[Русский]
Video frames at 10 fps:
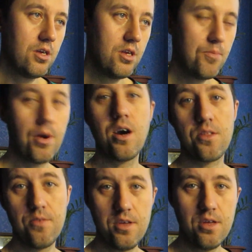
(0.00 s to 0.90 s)
и
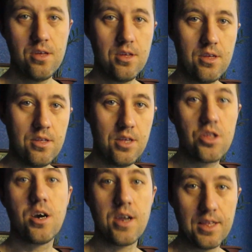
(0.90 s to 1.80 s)
показывать
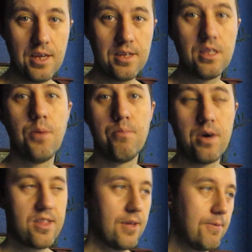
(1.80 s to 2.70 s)
наши города
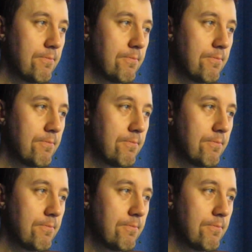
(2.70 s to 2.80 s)
Донбасса.